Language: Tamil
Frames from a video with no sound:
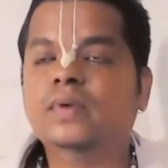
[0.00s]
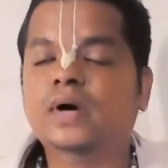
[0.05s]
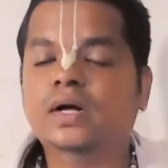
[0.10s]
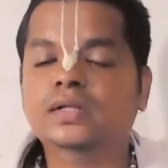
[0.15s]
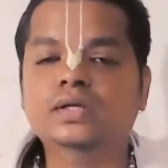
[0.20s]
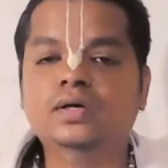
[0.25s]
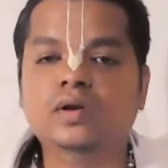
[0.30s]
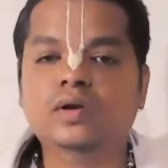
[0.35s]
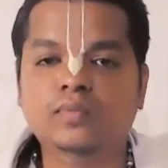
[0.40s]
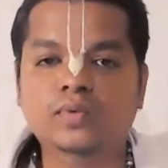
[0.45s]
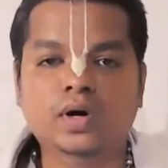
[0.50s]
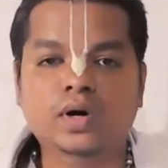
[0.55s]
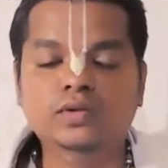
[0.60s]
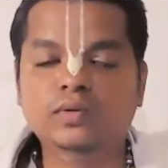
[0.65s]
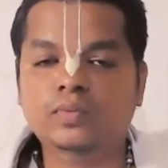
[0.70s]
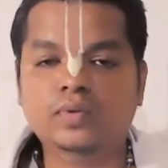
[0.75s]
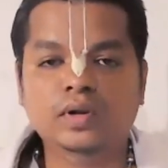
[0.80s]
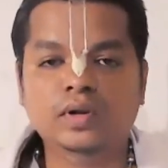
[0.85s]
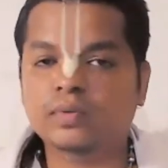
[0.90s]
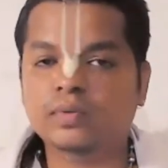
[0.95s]
பாத்துக்கிறோமோ அது
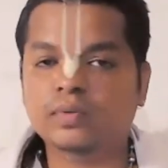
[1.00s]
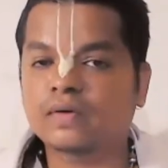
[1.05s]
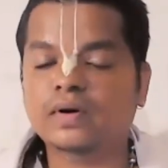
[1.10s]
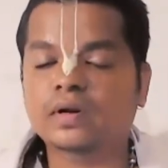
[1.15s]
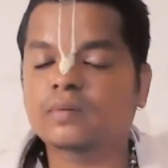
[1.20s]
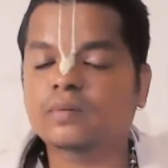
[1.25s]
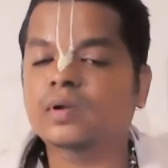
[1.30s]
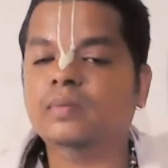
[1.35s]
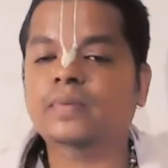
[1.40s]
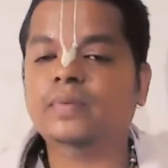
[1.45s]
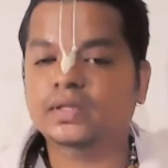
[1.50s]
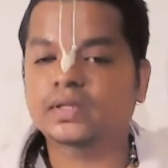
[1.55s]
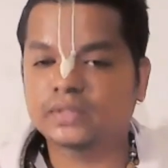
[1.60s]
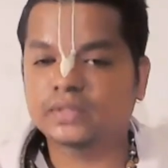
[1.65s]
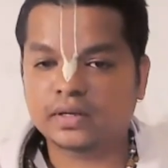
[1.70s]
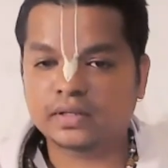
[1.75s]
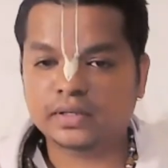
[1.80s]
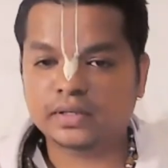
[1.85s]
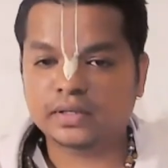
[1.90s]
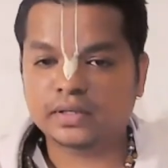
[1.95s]
போல பகவான் நம்மளை
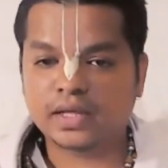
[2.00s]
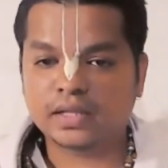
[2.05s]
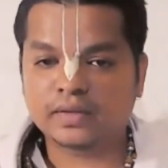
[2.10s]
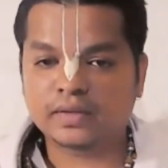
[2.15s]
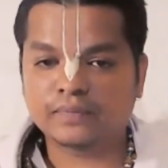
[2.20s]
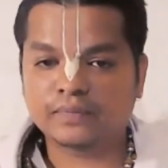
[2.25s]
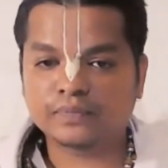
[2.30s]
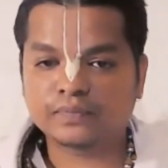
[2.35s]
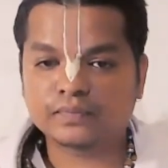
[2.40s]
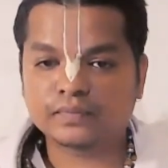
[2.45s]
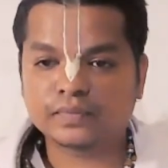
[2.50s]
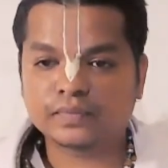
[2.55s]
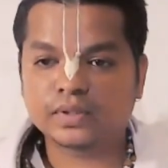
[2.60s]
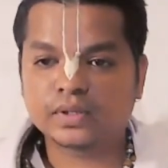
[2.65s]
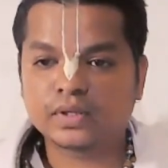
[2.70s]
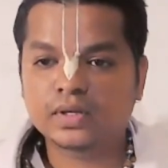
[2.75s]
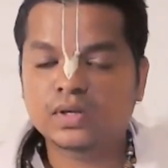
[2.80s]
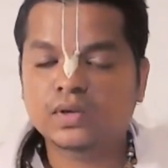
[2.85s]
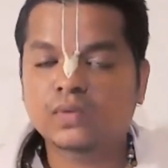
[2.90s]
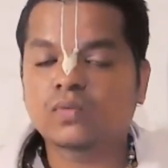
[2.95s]
பாத்துக்கிறது கிடையாது
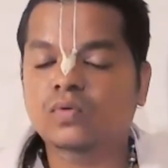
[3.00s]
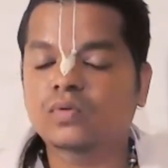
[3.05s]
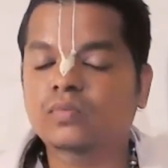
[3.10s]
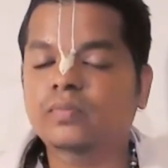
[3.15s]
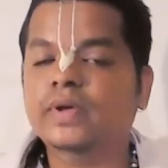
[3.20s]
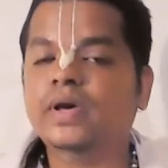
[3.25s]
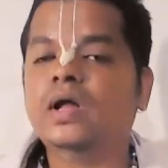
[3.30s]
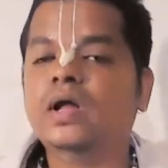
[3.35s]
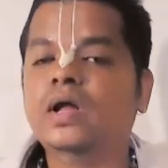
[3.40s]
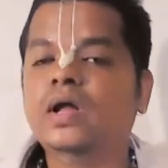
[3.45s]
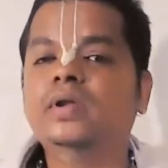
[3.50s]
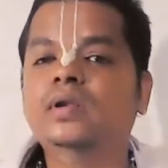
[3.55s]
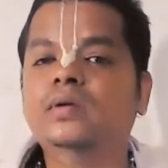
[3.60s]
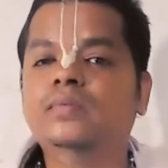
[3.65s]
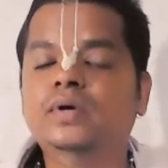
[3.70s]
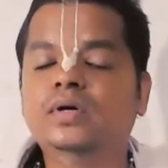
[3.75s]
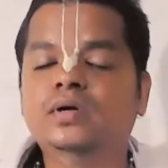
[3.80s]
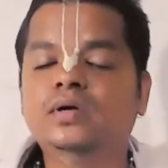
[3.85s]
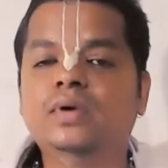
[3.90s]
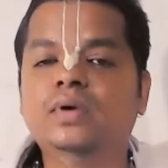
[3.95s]
உண்மையாலுமே
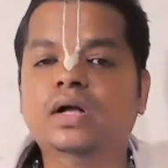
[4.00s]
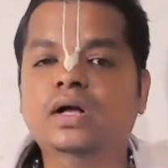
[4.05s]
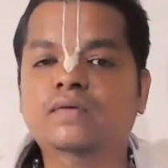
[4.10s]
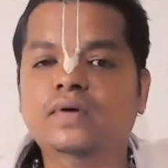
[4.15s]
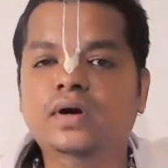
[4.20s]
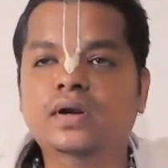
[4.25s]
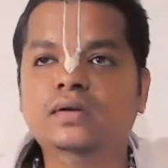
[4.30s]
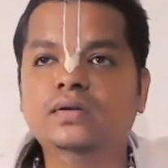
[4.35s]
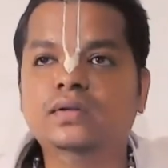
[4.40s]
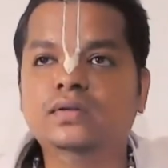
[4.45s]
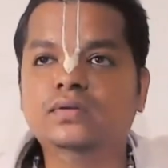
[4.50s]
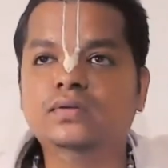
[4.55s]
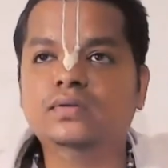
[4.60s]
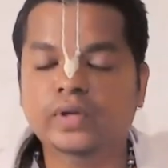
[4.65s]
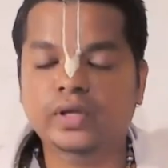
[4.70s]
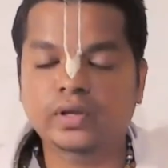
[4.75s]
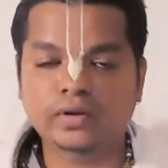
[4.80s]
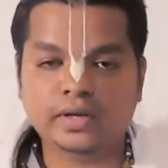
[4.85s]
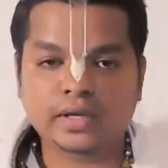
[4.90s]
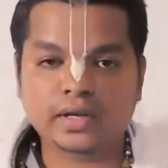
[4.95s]
நமக்கு பகவான்
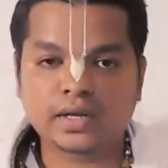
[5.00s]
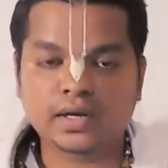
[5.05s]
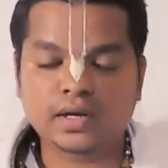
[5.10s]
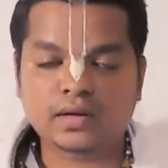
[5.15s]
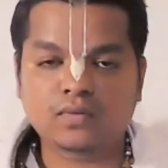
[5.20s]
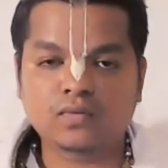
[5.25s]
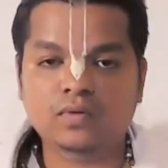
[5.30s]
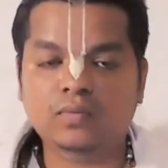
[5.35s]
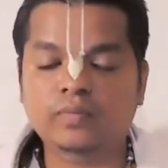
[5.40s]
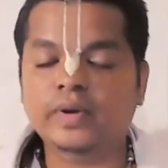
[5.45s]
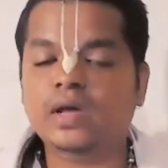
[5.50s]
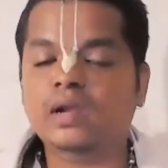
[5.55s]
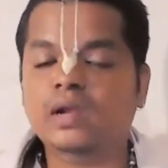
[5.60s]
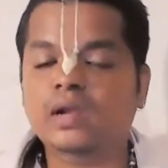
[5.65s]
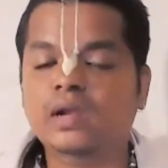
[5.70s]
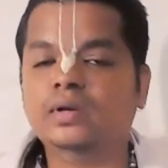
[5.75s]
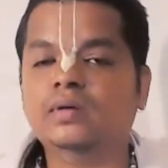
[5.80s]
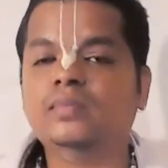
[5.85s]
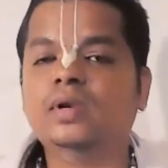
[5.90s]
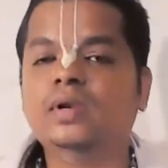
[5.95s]
துணை நிற்கிறார்
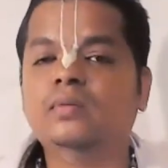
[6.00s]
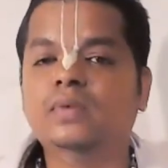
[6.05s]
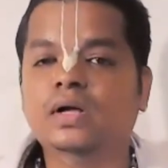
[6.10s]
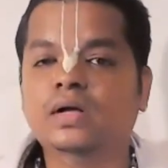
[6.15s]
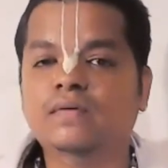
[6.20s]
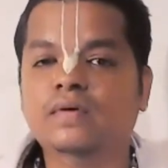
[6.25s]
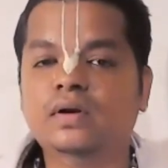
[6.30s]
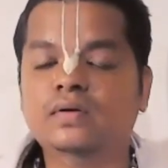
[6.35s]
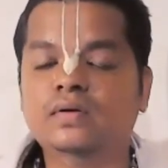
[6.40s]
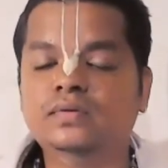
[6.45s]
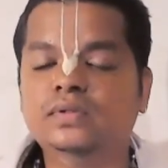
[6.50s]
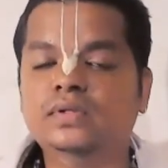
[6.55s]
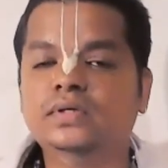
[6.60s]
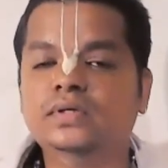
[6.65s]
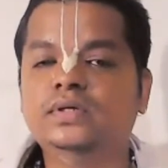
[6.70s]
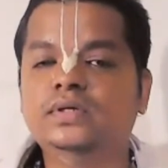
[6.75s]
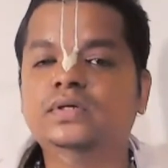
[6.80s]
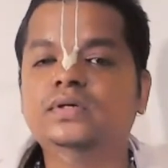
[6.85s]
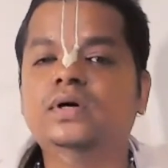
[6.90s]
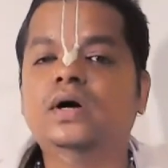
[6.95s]
உண்மையாலுமே நம்மள பகவான் வந்து
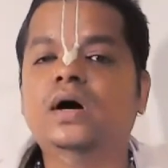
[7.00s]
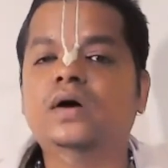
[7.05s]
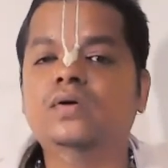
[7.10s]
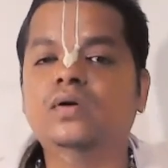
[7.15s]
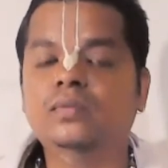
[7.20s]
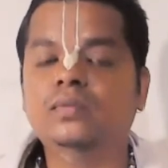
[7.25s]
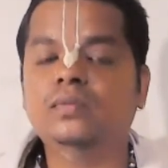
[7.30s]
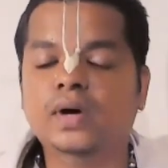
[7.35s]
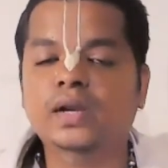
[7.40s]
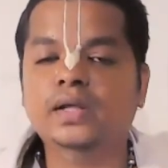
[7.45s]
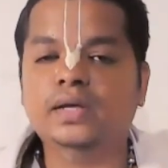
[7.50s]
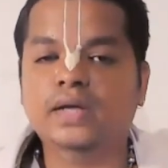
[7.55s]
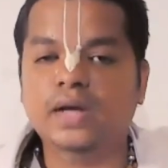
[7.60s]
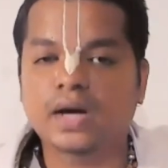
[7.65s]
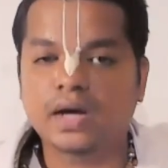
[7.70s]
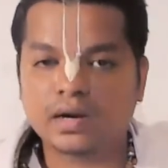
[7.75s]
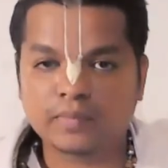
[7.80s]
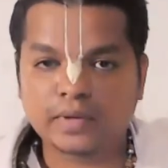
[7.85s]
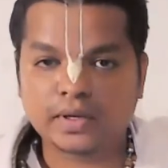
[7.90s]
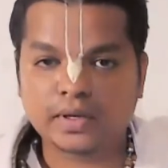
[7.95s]
அருள் பாலிக்க
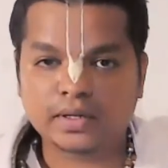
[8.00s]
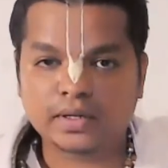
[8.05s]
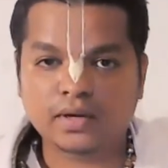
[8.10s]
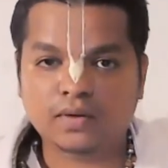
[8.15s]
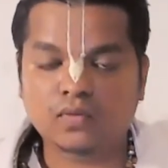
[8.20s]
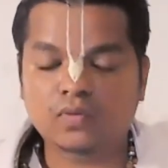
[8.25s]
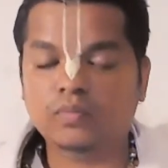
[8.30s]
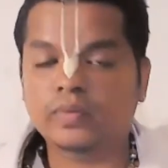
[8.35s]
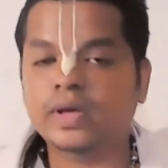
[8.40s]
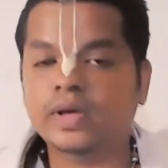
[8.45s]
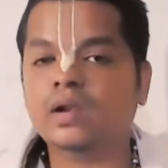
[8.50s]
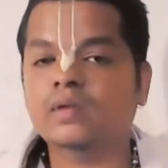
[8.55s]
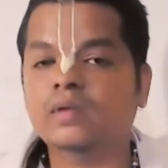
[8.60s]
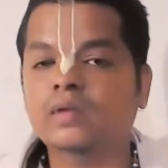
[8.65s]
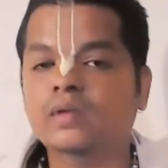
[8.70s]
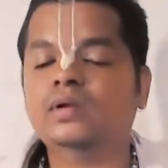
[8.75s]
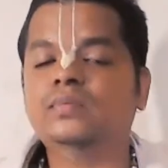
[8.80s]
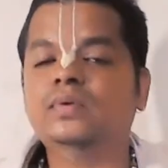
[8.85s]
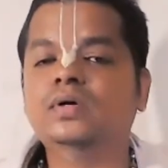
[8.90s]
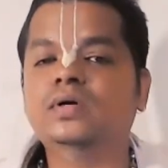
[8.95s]
ஆரம்பிக்கிறார் உண்மையாலுமே
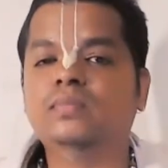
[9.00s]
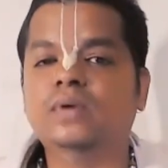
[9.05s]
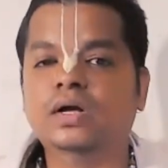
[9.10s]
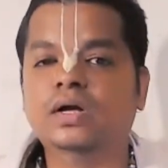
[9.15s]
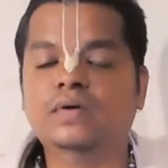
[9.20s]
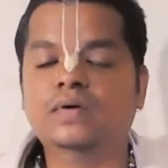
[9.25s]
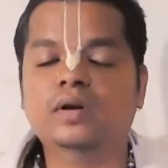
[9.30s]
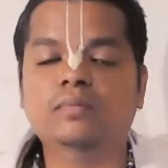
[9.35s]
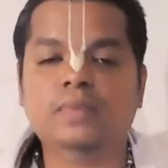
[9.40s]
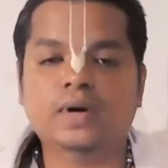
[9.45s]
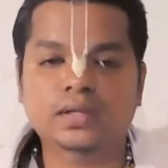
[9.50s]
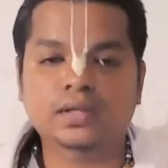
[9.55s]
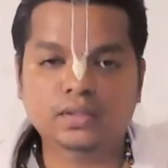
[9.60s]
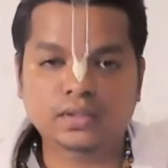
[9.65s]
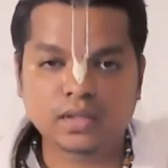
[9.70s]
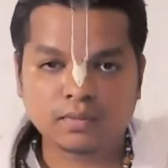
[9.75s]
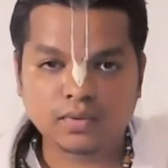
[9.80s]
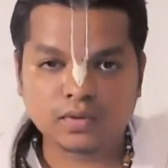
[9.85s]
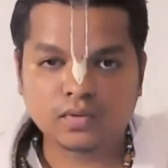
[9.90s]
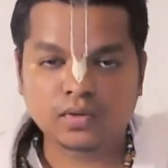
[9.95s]
நமக்கு பகவான்
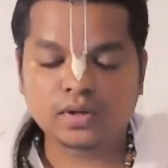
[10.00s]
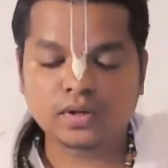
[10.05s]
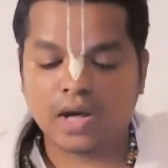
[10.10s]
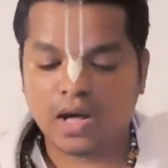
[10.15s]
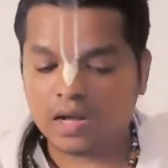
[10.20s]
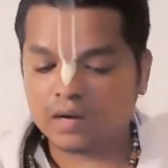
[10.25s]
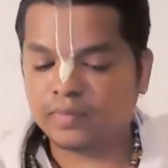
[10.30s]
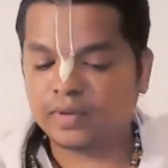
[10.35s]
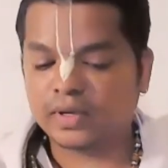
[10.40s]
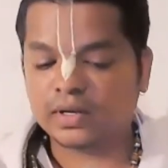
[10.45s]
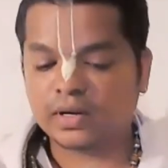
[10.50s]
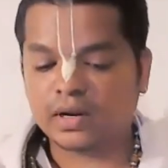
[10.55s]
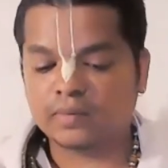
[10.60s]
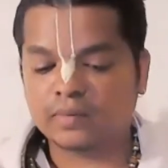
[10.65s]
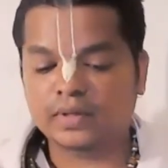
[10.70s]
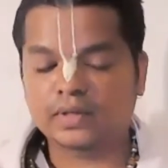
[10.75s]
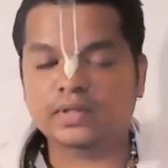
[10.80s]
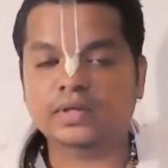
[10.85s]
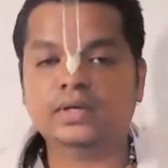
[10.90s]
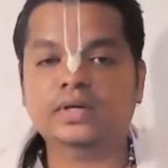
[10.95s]
பாதுகாப்பு கொடுக்க ஆரம்பிக்கிறார்
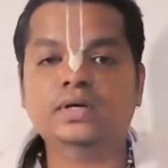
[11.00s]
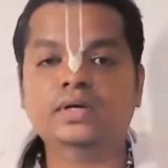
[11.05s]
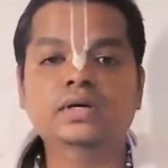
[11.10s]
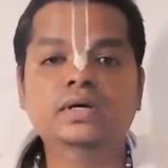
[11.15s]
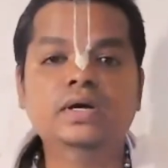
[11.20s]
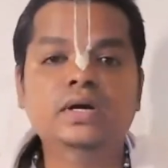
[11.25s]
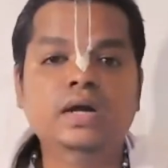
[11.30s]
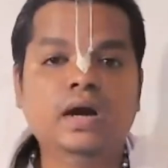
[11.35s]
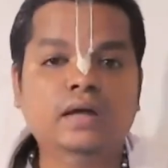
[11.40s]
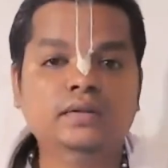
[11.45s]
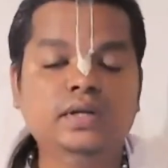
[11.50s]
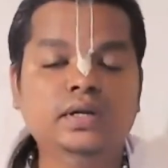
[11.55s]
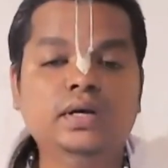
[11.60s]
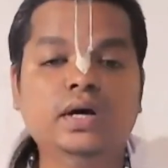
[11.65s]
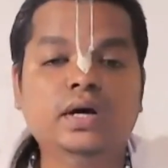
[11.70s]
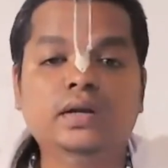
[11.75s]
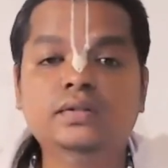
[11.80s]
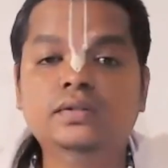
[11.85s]
அப்படின்னா அதற்கு